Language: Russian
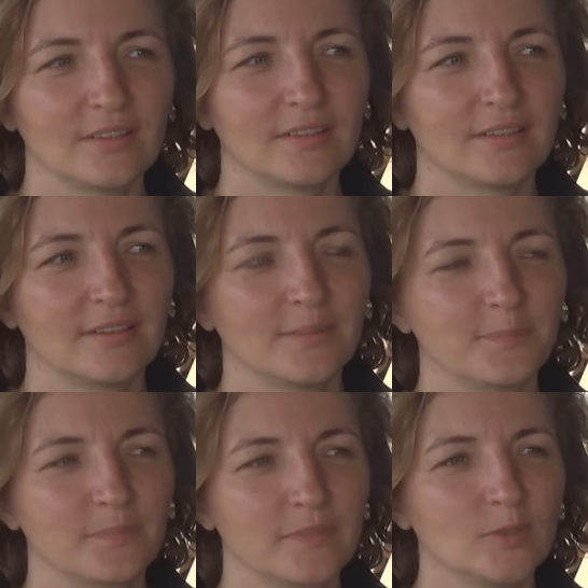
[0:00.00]
А,
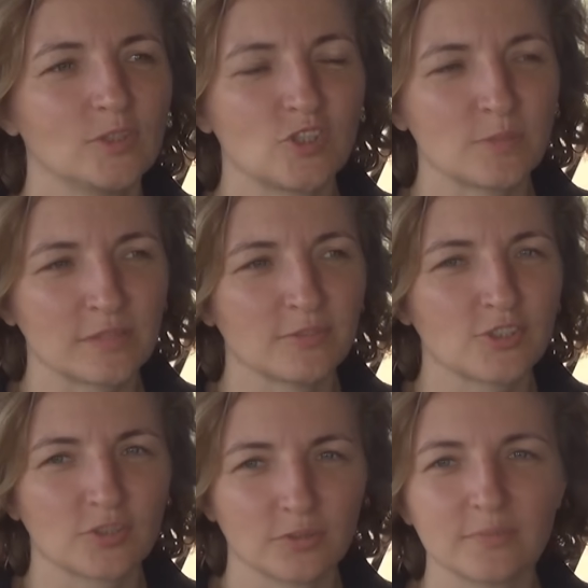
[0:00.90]
ну, начнем с
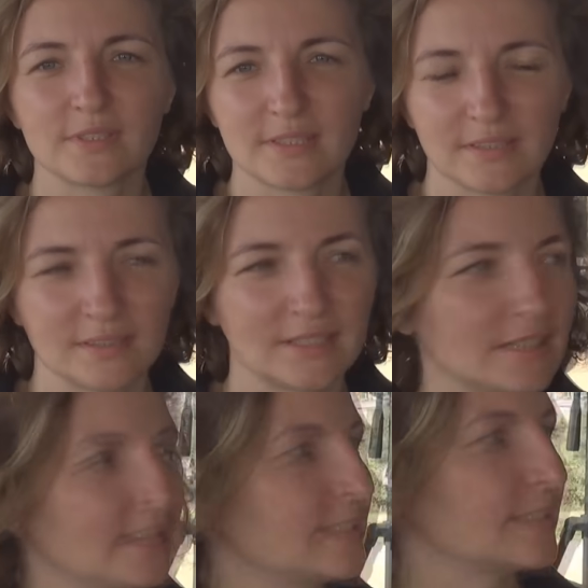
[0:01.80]
того, что
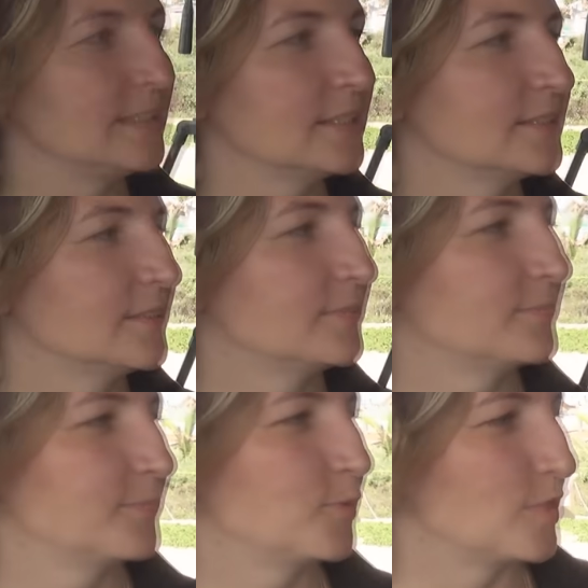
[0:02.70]
за 10 лет...
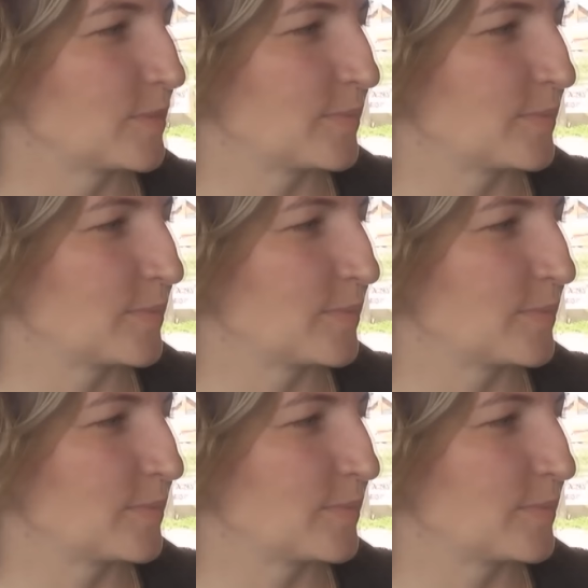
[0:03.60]
Ой,